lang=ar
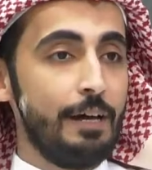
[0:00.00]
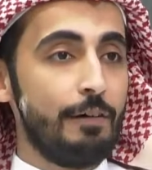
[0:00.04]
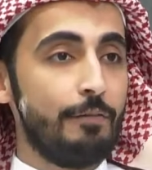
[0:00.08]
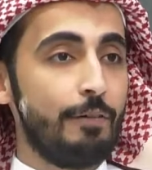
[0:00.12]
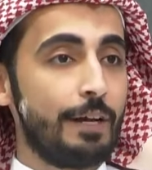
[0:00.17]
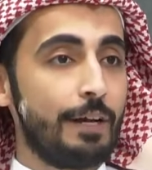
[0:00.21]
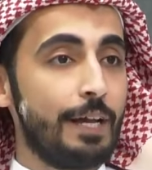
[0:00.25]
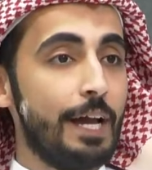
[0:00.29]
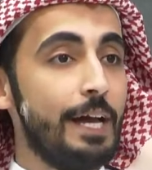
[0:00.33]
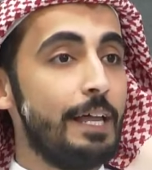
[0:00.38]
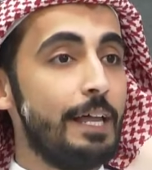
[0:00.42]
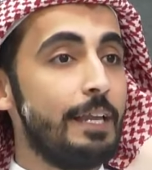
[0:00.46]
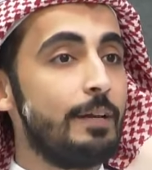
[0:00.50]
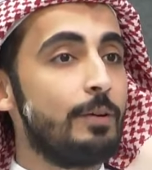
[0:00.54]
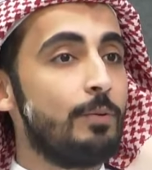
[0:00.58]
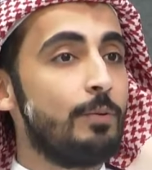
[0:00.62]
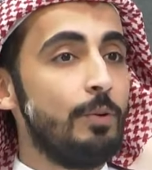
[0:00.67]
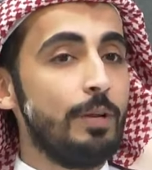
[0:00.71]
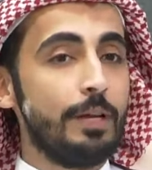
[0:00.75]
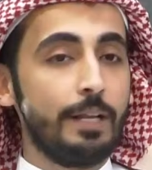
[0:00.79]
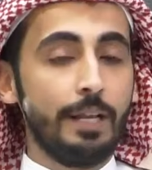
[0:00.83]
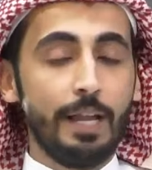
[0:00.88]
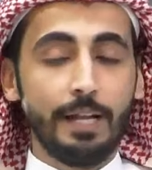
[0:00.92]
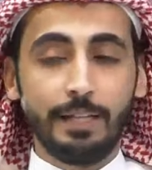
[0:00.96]
فكان
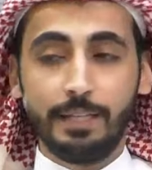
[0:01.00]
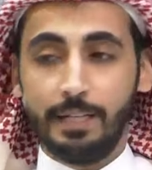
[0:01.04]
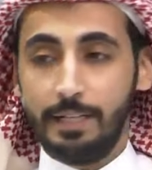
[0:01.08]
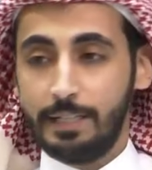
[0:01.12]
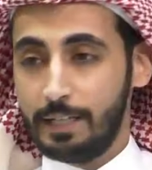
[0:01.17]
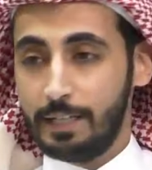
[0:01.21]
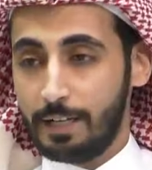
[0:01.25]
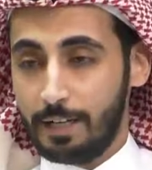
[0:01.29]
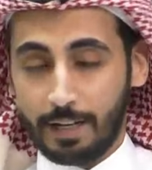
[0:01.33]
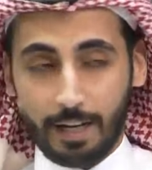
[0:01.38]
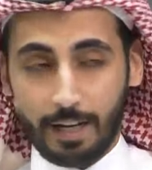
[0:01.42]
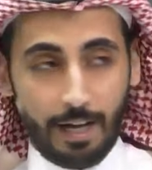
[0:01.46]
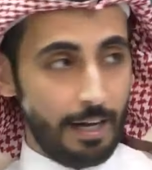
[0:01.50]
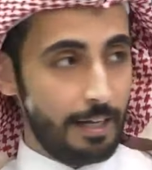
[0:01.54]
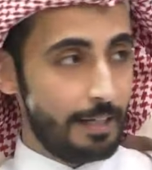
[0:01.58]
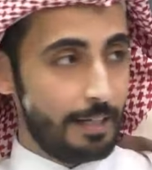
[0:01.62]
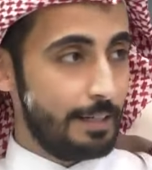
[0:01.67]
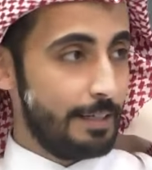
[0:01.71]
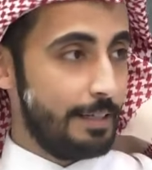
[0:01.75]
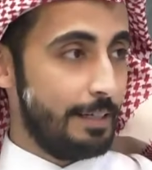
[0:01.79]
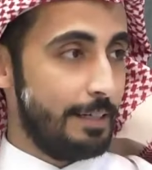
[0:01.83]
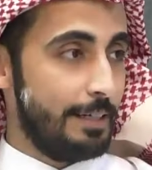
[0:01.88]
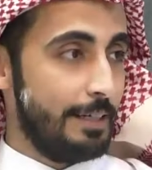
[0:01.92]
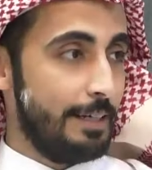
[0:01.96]
يقول لك لا تحتقر أحد
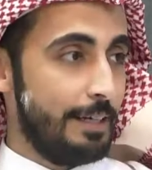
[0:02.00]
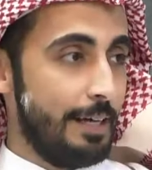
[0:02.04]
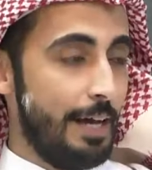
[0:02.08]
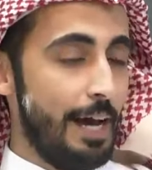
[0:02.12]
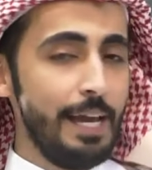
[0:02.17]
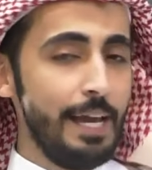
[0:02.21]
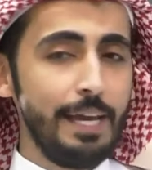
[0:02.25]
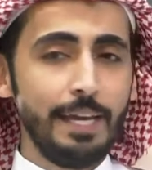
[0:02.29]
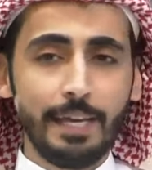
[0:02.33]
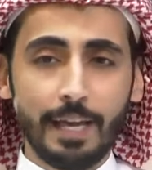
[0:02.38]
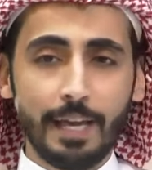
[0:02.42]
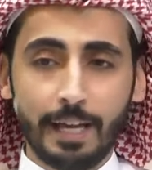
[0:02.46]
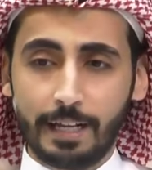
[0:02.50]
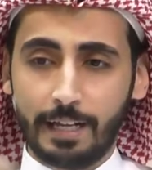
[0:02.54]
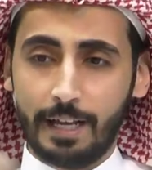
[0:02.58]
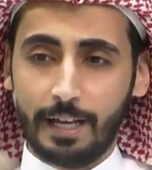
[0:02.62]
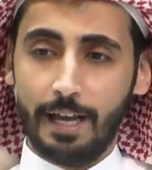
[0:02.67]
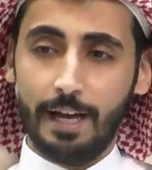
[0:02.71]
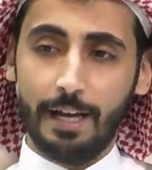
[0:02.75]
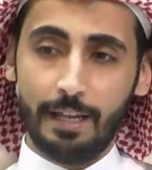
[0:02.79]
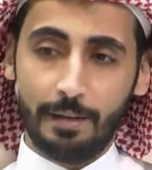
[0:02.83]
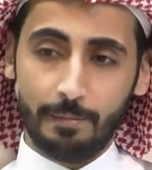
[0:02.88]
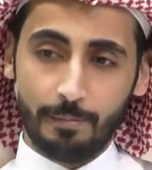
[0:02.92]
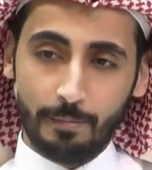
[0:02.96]
أيا
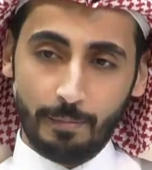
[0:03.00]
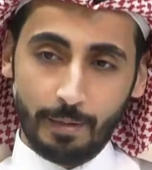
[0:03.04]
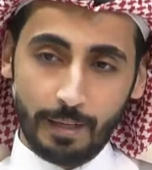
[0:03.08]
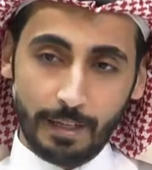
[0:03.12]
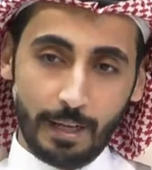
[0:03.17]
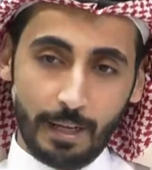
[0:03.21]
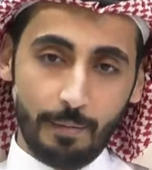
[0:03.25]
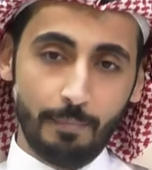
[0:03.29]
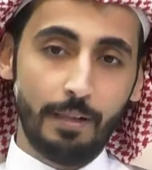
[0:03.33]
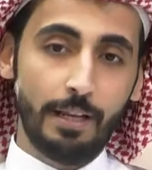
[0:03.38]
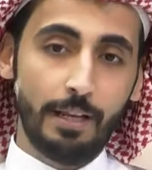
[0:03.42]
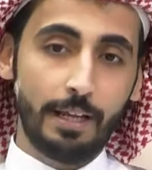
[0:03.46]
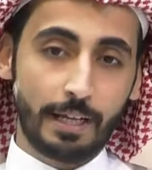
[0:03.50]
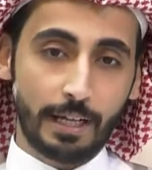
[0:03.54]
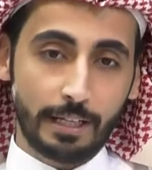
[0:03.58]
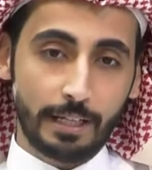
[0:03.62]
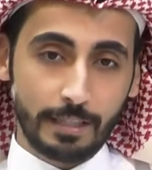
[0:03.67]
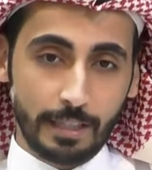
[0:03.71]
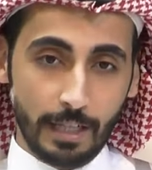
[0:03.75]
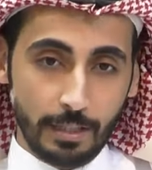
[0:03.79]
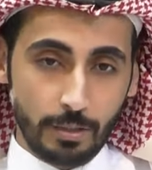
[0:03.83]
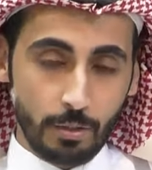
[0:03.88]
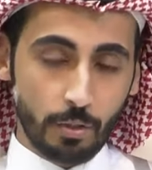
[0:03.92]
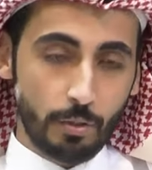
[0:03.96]
كان من يملك
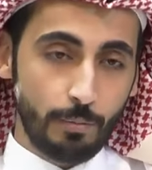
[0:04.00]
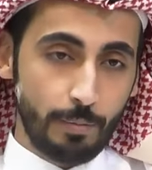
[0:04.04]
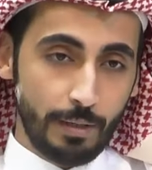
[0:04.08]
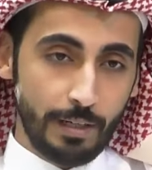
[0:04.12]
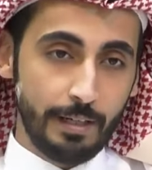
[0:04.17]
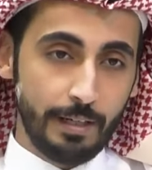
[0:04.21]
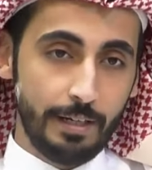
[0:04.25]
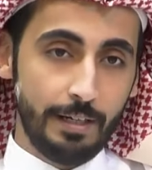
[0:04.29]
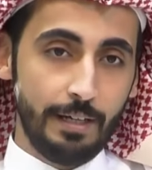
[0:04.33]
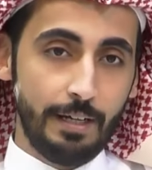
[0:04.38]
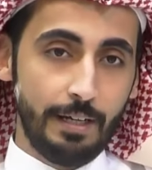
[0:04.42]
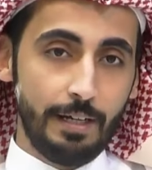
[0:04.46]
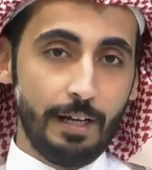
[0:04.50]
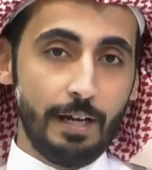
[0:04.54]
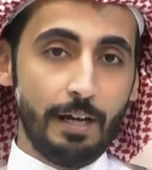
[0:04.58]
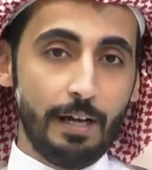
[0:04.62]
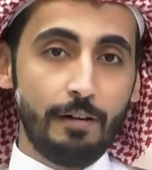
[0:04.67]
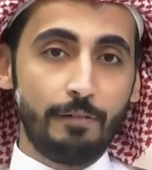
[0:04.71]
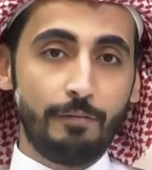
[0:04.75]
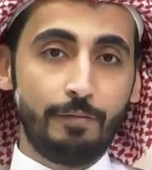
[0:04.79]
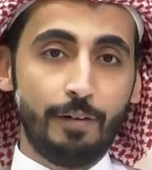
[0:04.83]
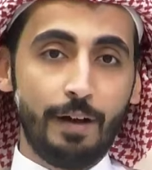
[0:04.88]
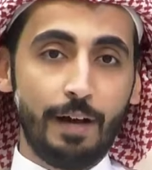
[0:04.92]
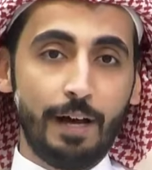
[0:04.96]
التجربة
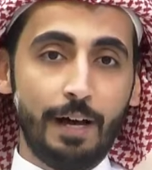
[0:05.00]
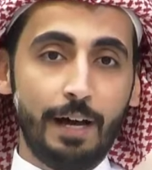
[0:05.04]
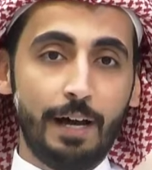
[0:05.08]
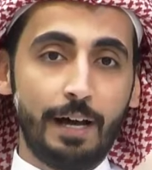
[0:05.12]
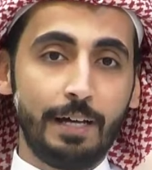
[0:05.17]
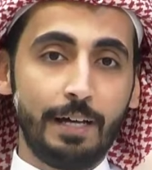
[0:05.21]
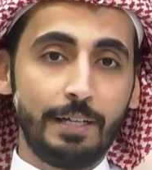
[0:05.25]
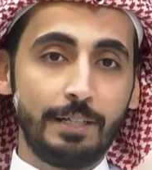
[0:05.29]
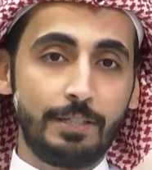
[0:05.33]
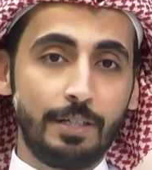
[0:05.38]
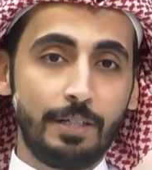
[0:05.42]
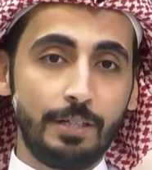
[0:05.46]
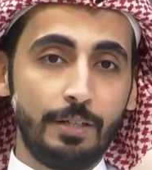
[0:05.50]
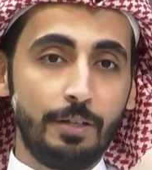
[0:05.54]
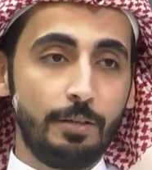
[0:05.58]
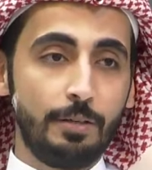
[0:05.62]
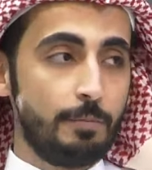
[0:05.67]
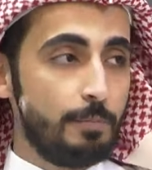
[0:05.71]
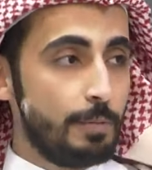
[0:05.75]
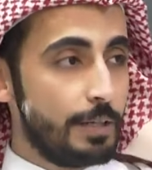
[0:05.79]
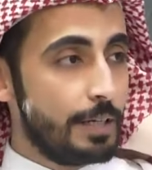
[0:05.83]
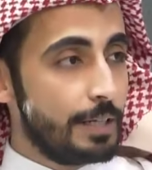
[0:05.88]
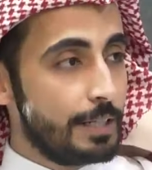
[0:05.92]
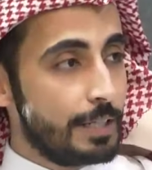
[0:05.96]
فجدير
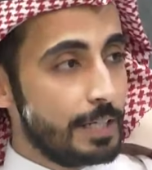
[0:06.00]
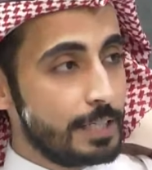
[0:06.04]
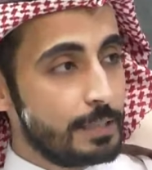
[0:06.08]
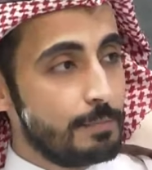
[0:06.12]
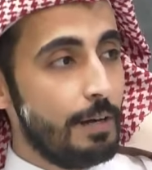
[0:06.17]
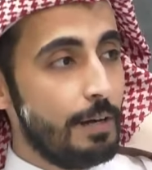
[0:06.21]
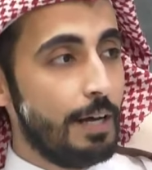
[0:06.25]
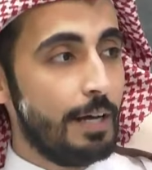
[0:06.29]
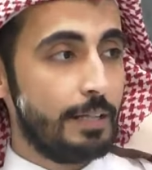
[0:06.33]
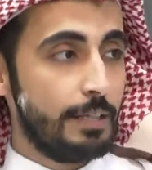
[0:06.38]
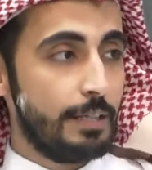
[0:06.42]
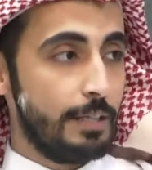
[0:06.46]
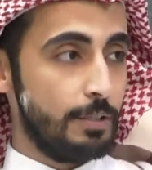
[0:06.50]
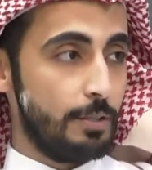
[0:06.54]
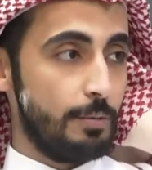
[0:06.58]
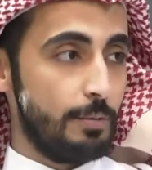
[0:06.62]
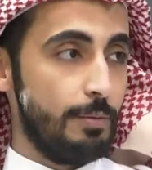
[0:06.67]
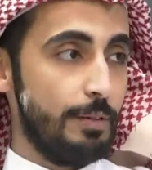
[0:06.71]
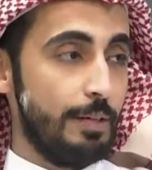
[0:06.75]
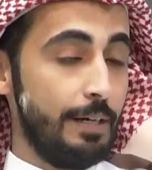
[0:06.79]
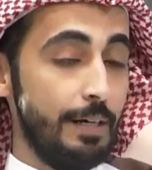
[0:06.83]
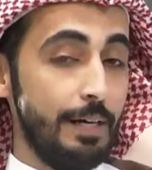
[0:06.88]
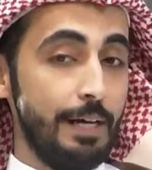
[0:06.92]
بك أن تسمع هذه التجربة